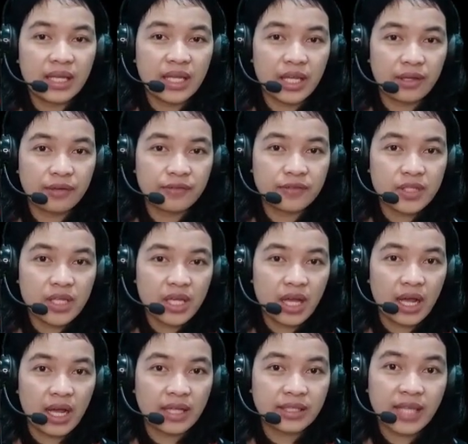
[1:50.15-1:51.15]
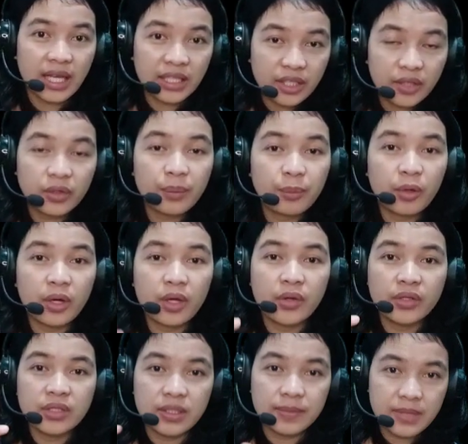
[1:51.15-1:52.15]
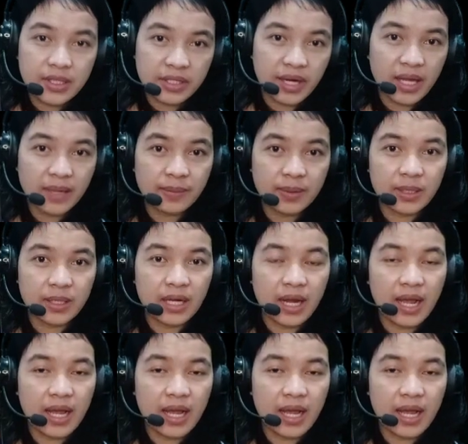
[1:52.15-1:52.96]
if uh, dati ko na po kayong subscriber